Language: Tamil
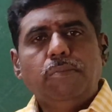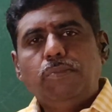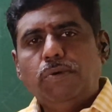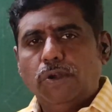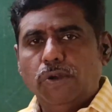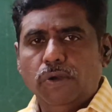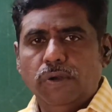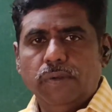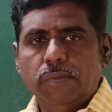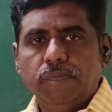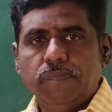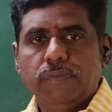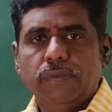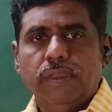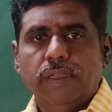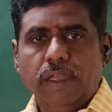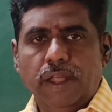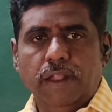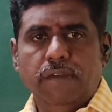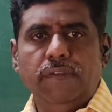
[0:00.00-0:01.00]
பொருள்
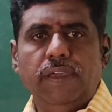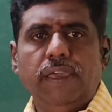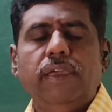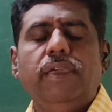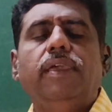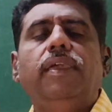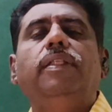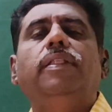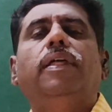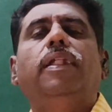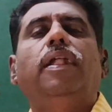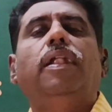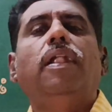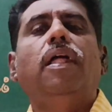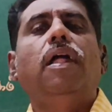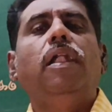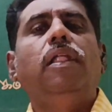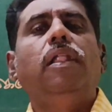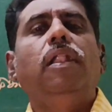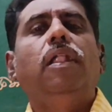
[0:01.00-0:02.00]
எனவே இந்த
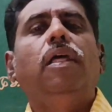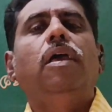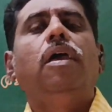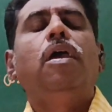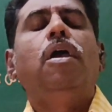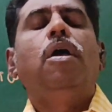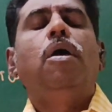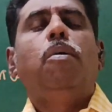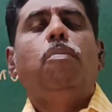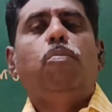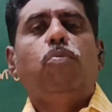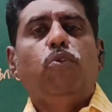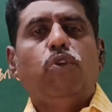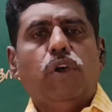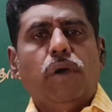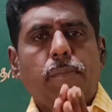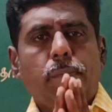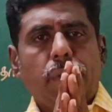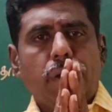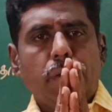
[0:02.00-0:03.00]
நன்னாளில்
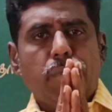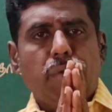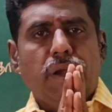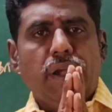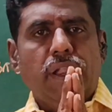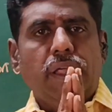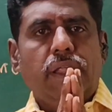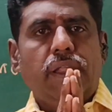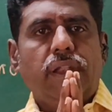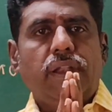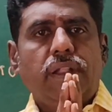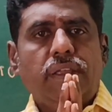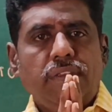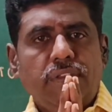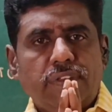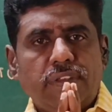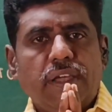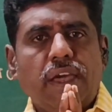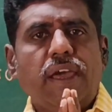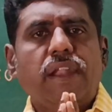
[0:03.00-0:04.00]
முருகப்பெருமானை
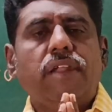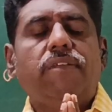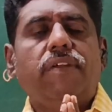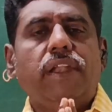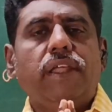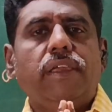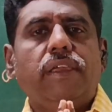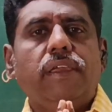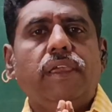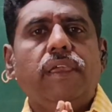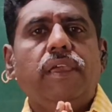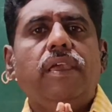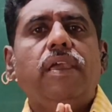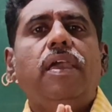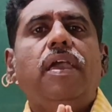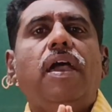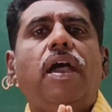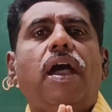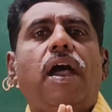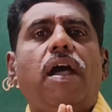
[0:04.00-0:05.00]
நெஞ்சார வணங்கி
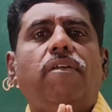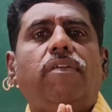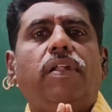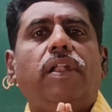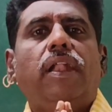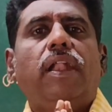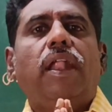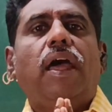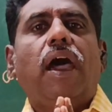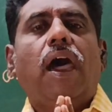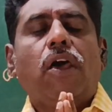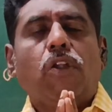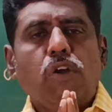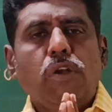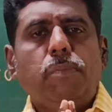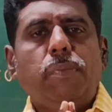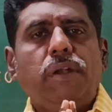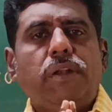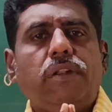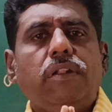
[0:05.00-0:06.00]
அவன்
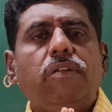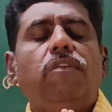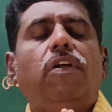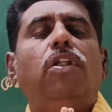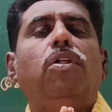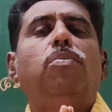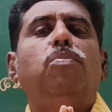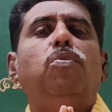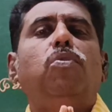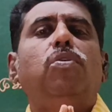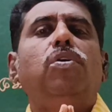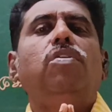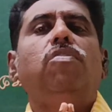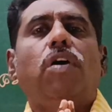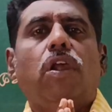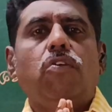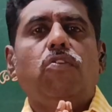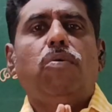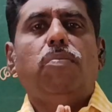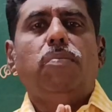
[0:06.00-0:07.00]
அருள் பெற்று வளமோடு
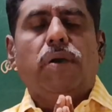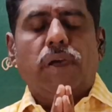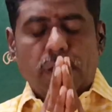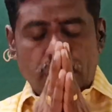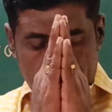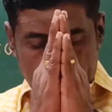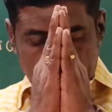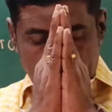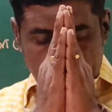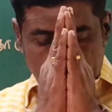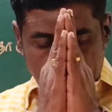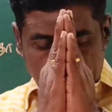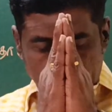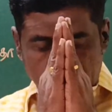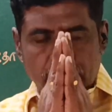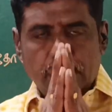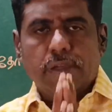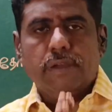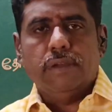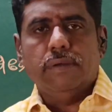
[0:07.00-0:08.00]
வாழ்வோமாக நன்றி
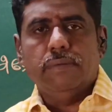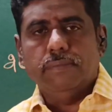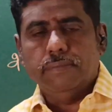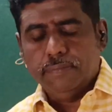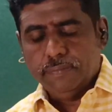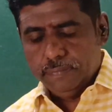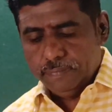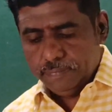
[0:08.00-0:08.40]
வணக்கம்